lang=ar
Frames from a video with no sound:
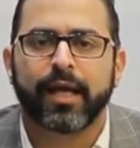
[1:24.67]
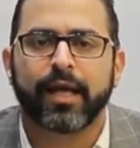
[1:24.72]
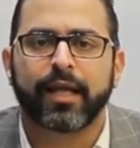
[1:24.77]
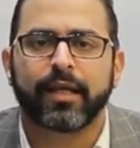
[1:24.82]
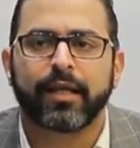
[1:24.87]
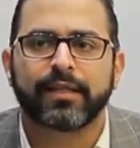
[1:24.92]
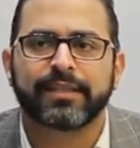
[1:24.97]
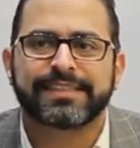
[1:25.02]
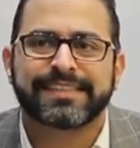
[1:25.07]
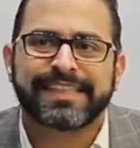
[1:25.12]

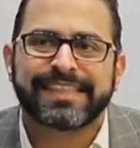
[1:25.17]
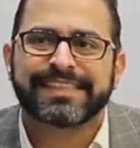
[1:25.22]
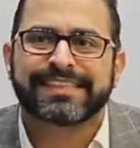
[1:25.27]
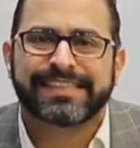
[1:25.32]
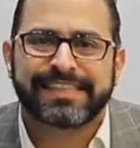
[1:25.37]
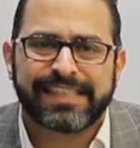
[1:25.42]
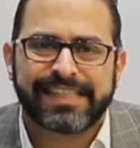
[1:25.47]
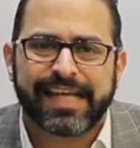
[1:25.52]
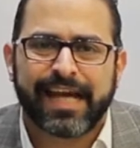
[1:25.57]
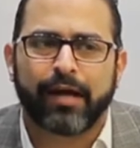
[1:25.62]
الدي
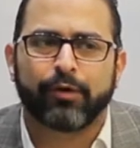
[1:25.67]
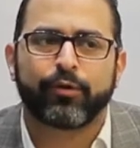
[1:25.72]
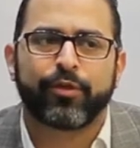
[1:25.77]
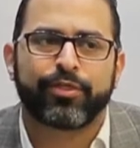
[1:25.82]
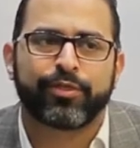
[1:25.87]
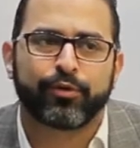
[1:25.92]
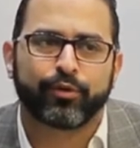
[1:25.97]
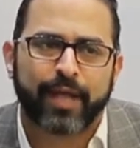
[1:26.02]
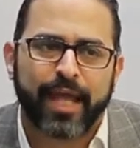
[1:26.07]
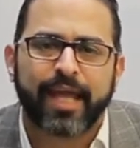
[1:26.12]
تي او
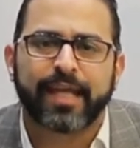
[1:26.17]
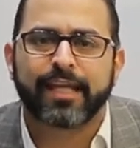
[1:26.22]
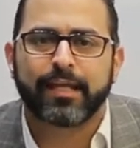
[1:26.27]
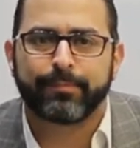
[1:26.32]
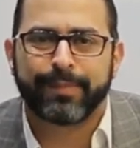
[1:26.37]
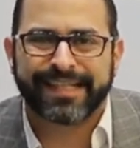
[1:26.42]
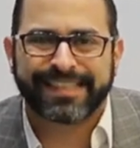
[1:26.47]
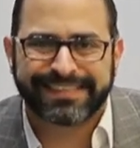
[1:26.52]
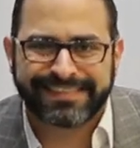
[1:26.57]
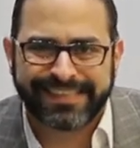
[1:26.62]
الثنائي
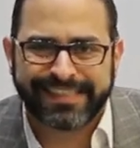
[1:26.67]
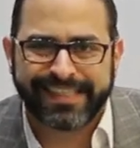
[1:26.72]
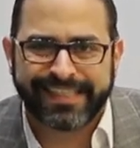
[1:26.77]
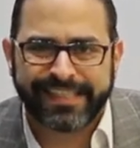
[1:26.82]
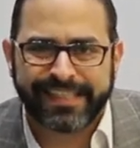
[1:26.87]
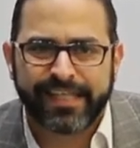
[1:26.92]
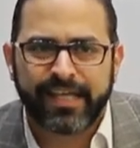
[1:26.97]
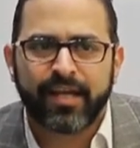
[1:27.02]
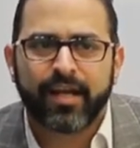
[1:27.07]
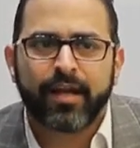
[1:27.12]
البكتيري